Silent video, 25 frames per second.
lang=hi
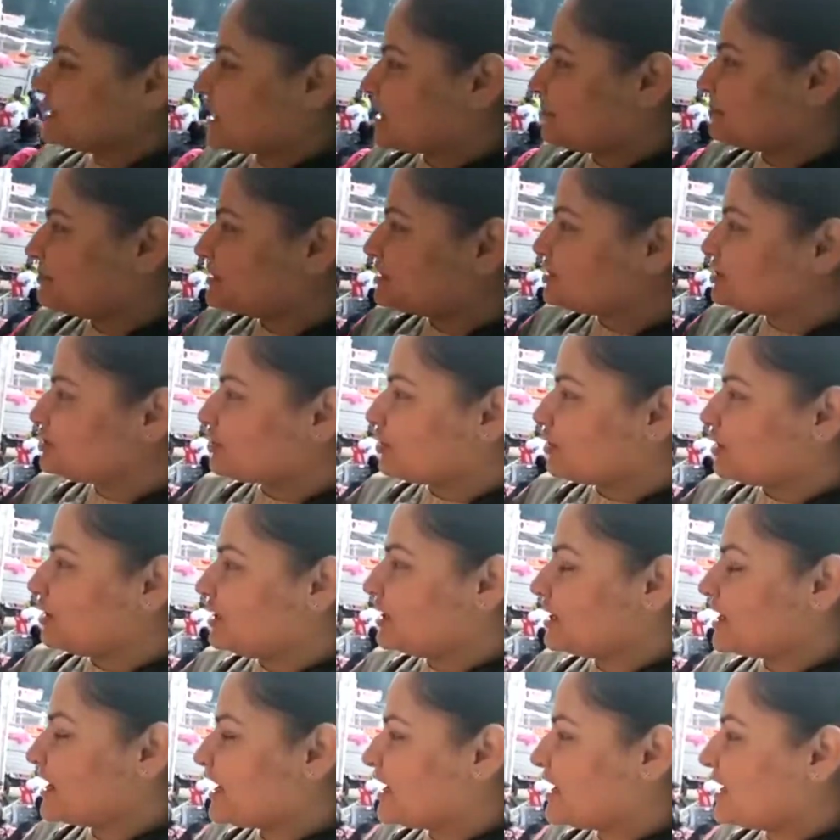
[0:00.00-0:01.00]
कि आपने स्टॉल
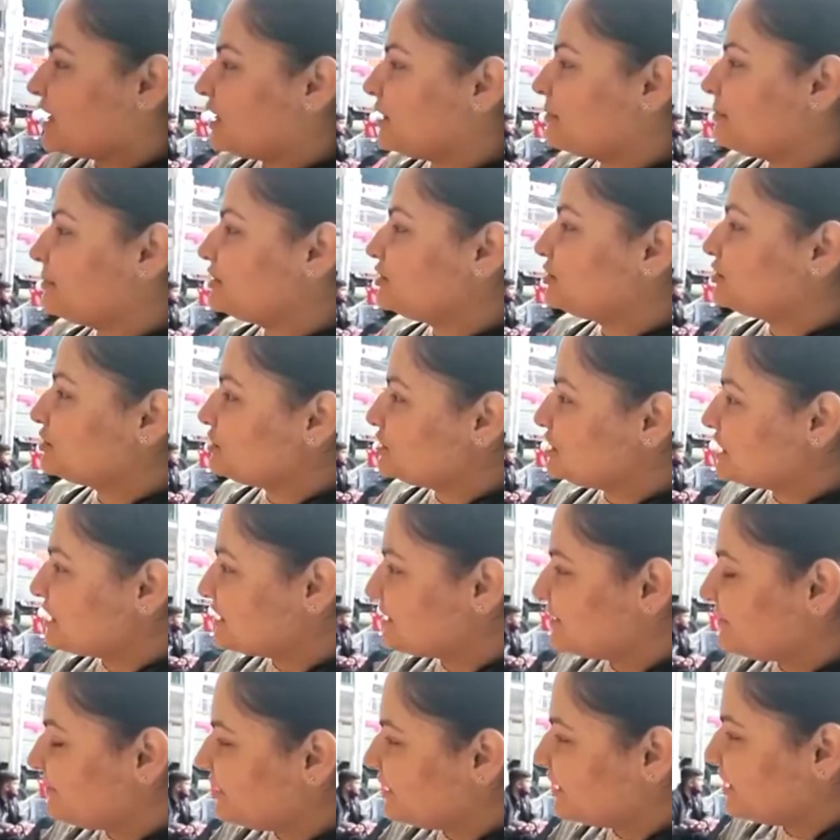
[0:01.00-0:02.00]
लगाया अभी तो
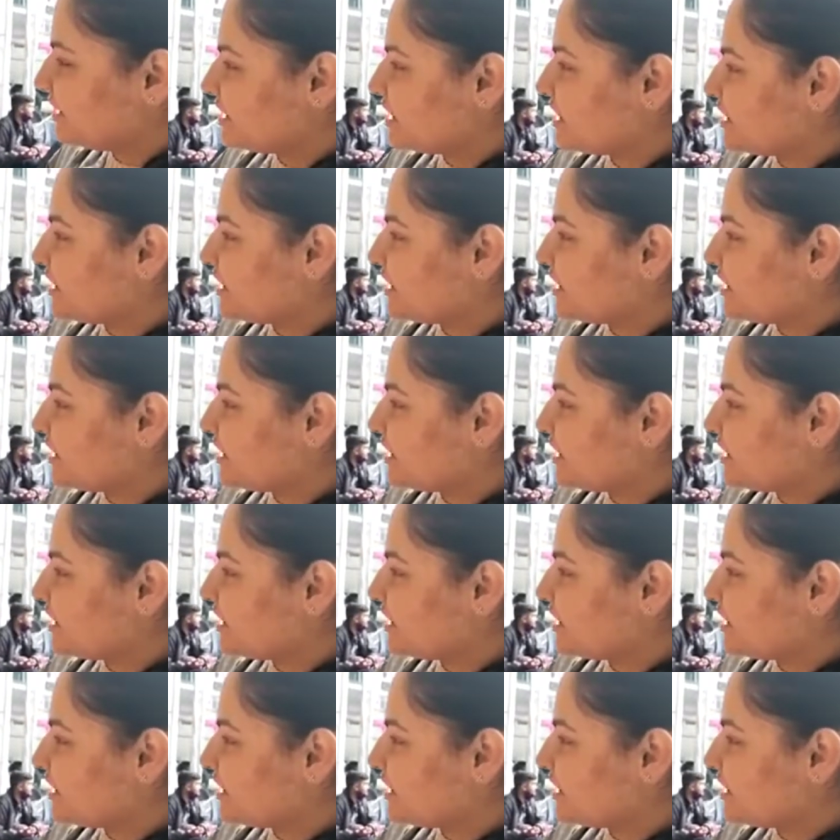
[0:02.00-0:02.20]
जैसे विंटर